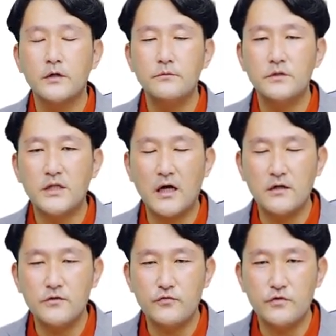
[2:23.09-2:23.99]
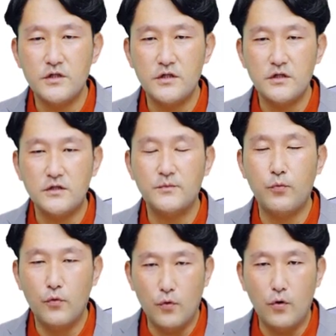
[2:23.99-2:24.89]
그럼 그 단기 순이익을
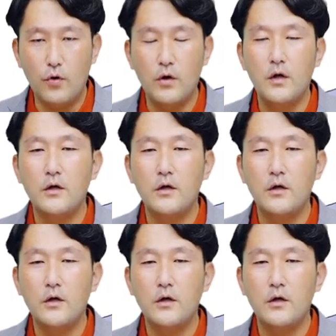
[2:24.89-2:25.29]
보고